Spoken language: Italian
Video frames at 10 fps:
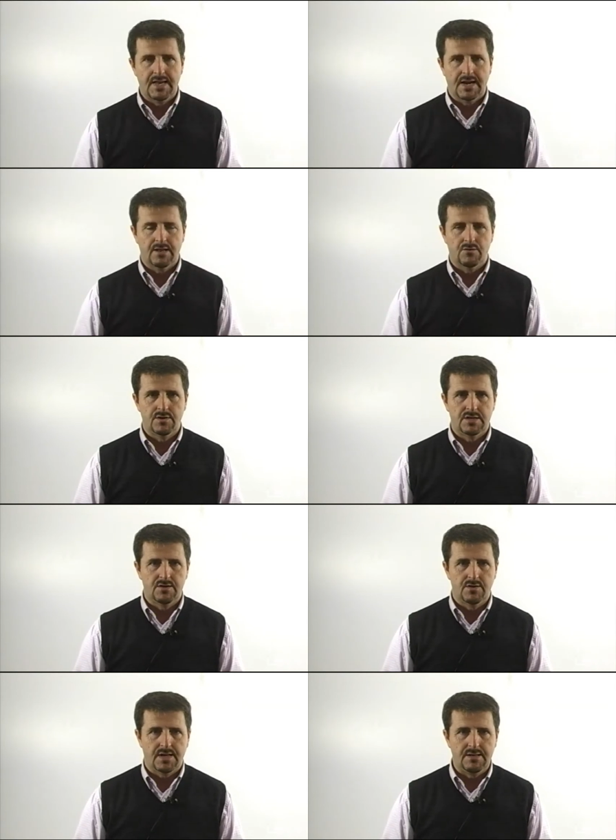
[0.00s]
anche le
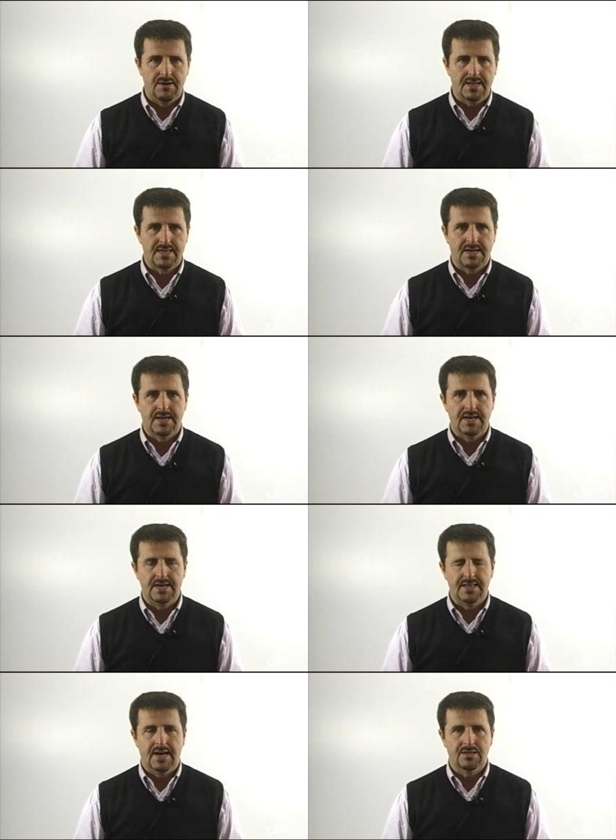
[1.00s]
condizioni climatiche
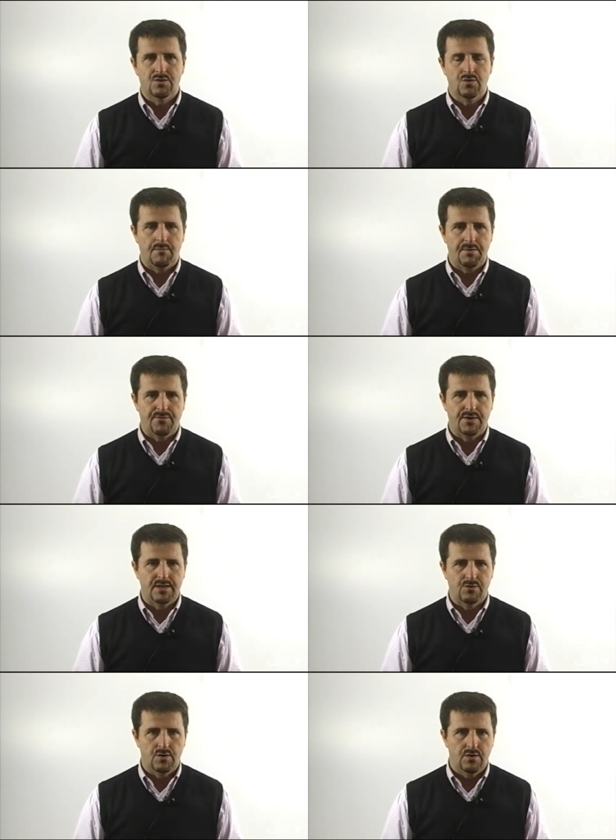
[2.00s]
in atto, ha
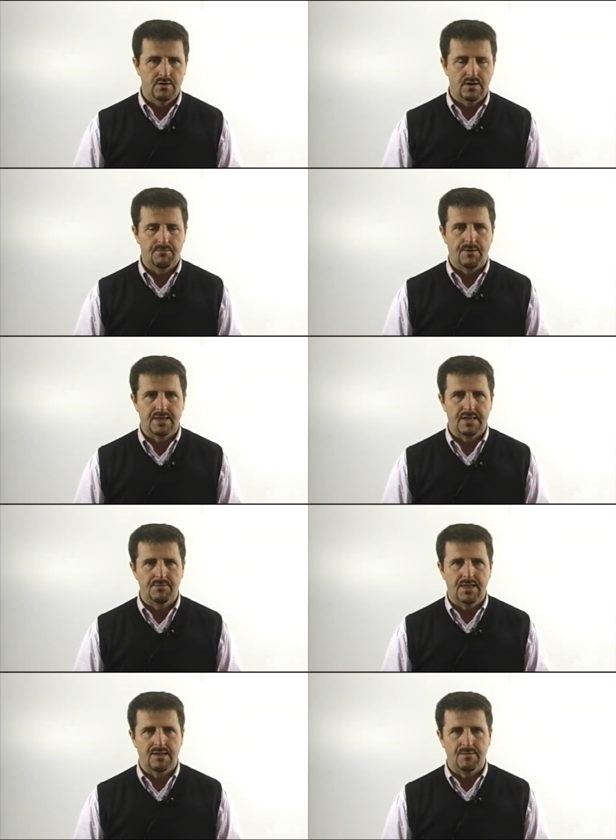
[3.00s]
preferito eh, ripartire
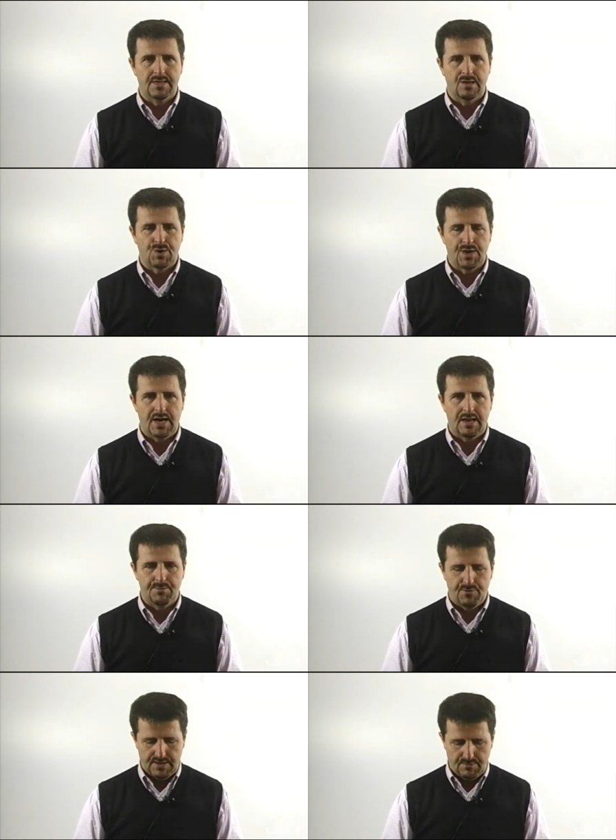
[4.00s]
immediatamente e tornare
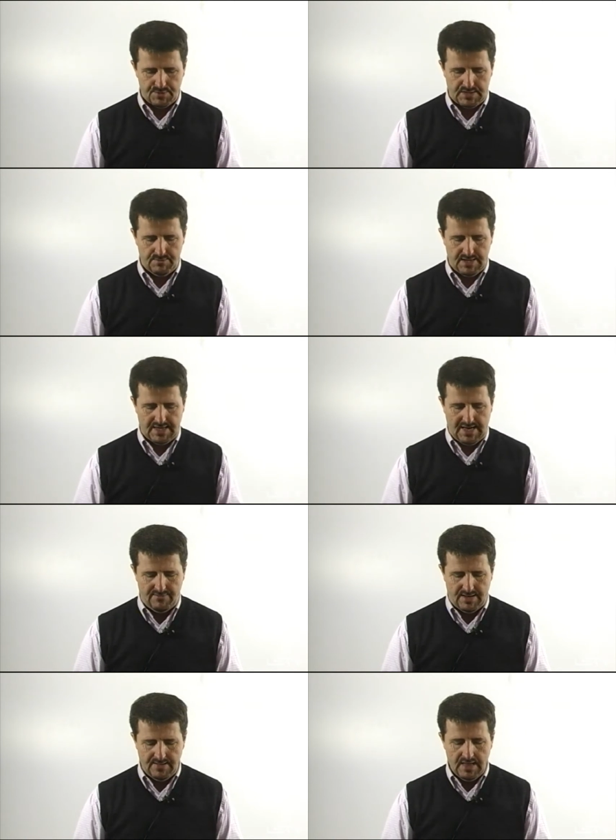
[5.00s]
più fredda possibile a
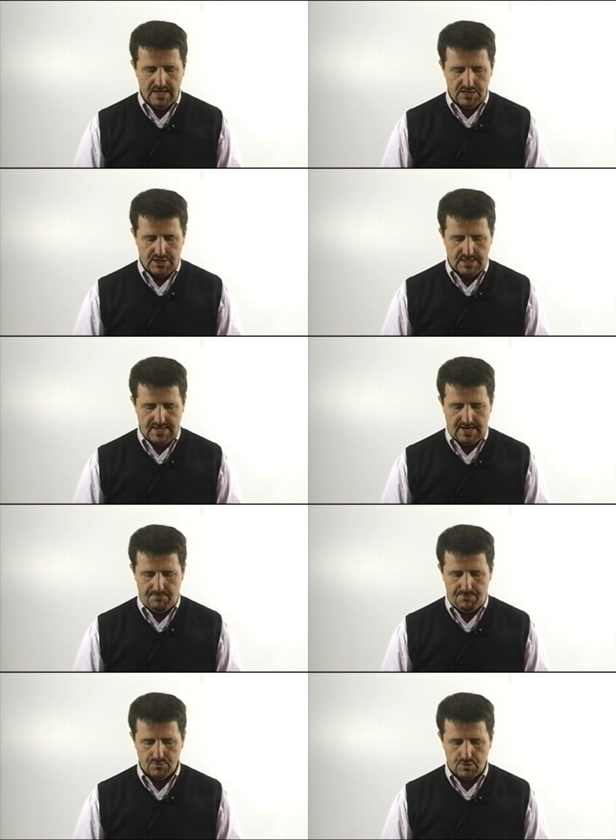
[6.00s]
Chiavari. C'è da
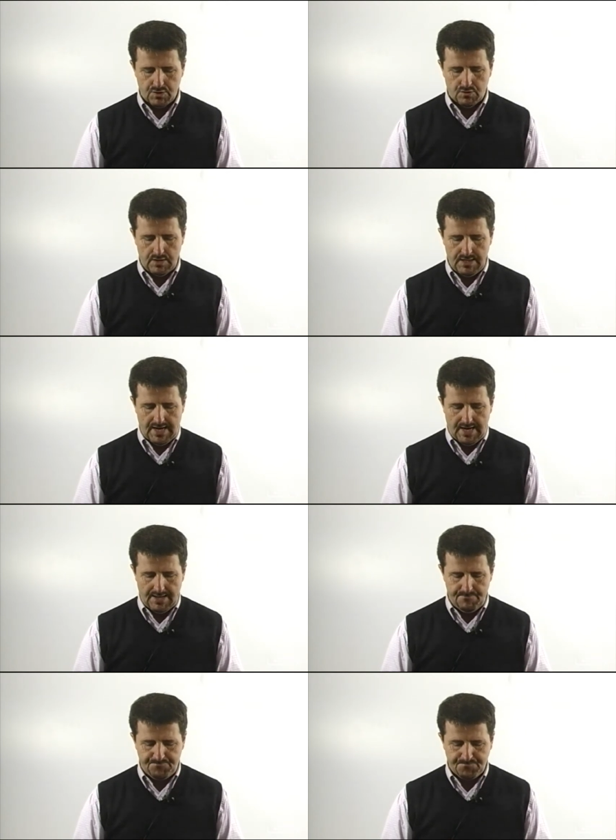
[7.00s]
appunto
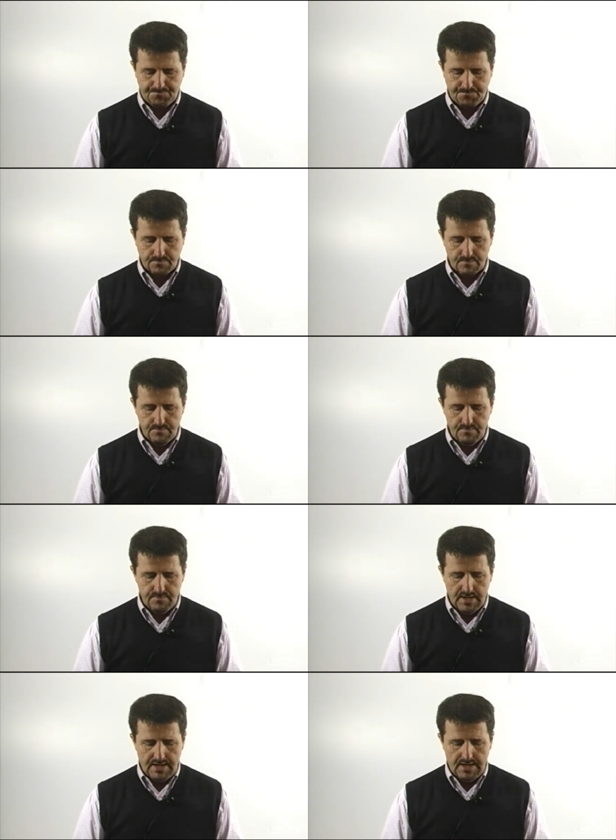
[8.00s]
sottolineare
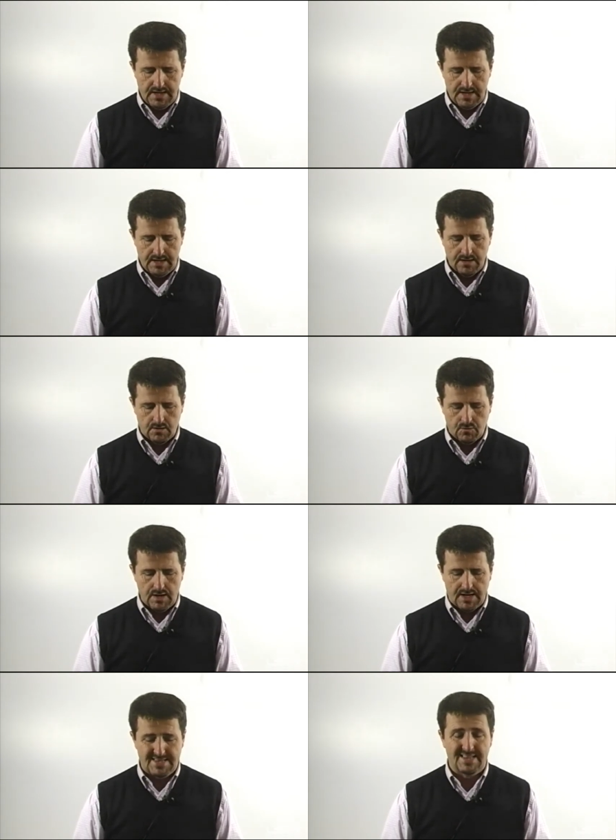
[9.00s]
eh,
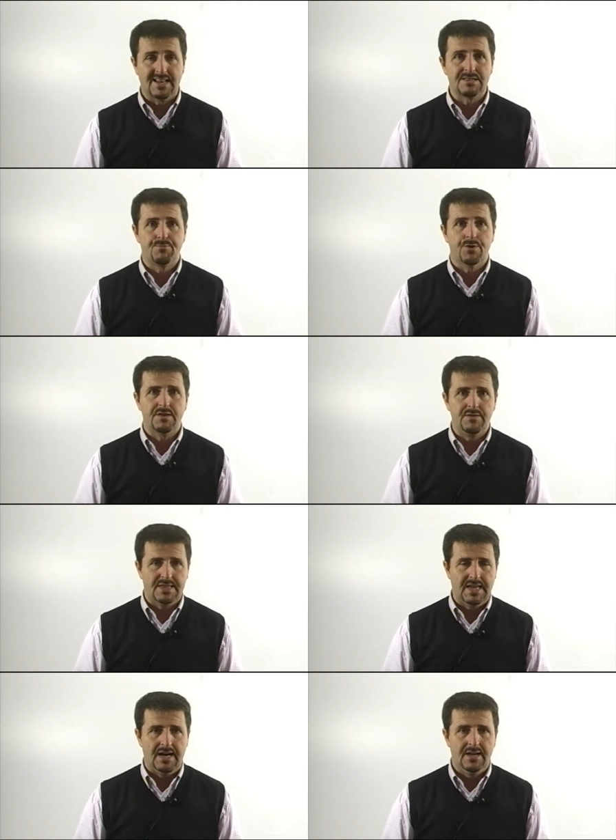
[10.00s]
quella che è stata la
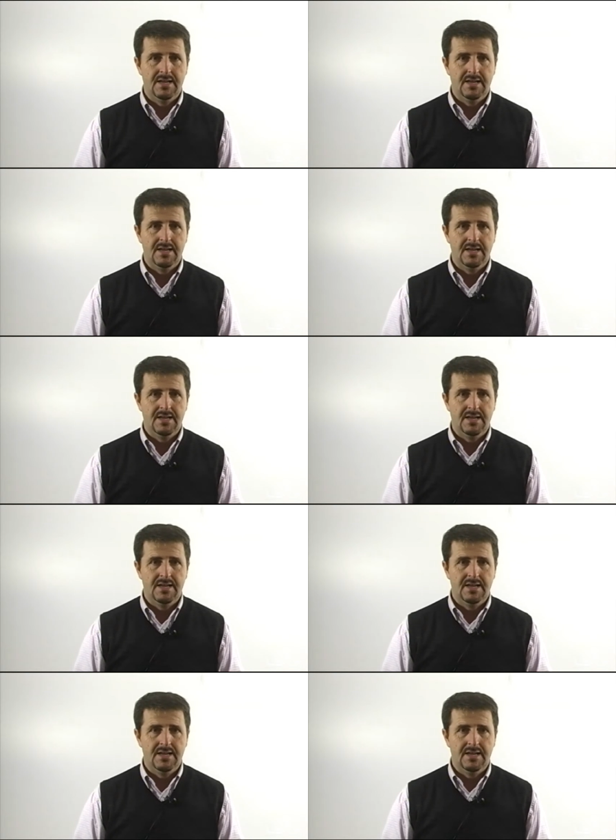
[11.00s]
sportività